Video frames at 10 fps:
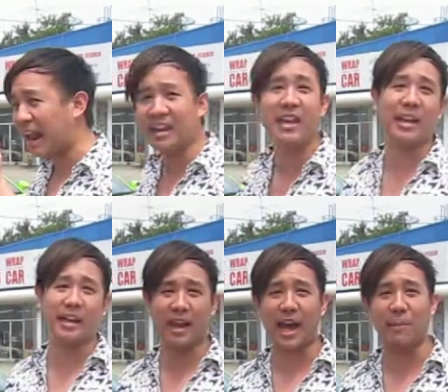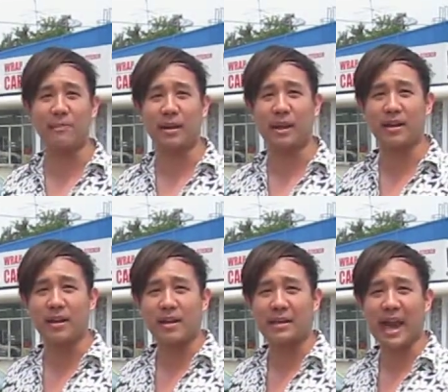นหินนะครับ
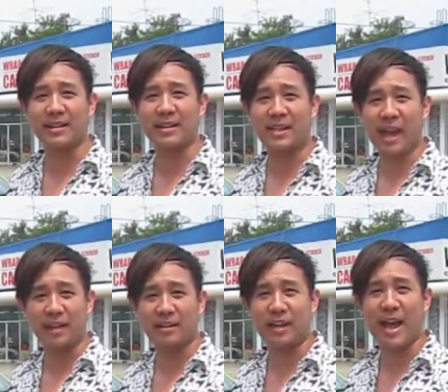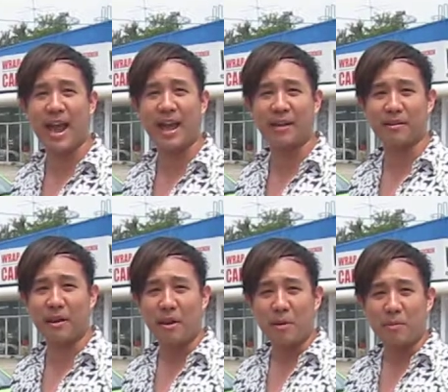กันสะเก็ดกระแทก
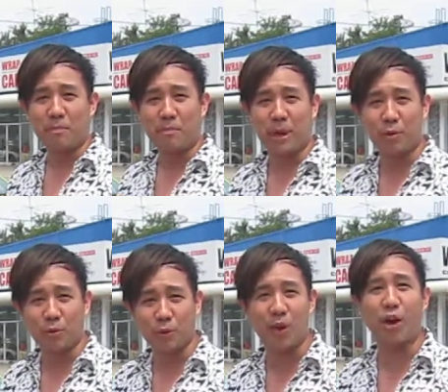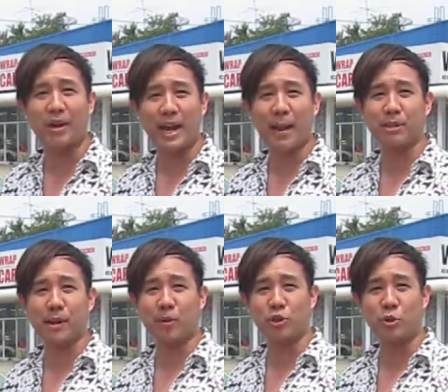ผิวตัวรถนะครับสำห
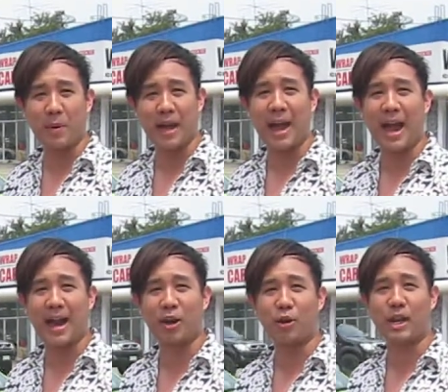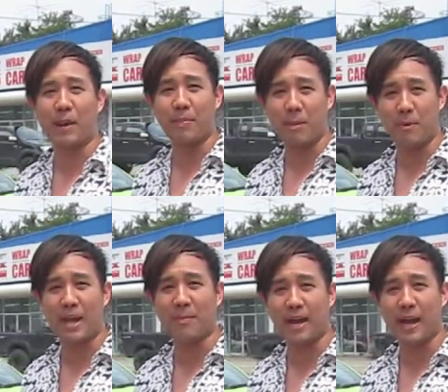รับรถซูเปอร์คาร์รถระดับพรีเมี
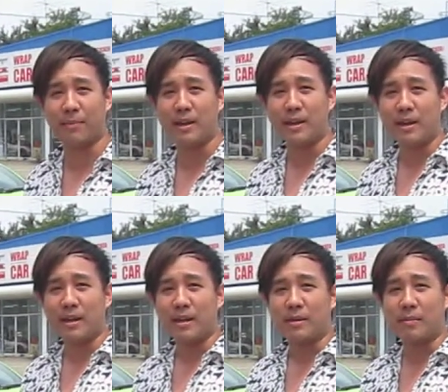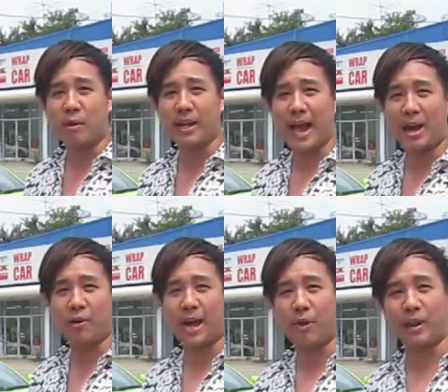ยมนะครับ บริการข
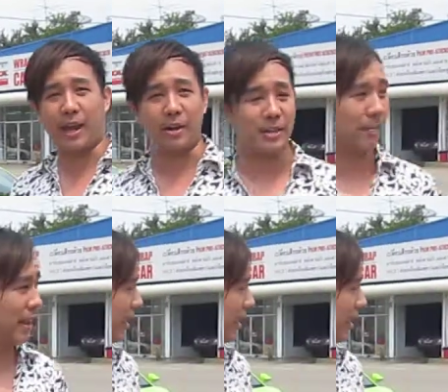องเราเนี่ยก็จะมี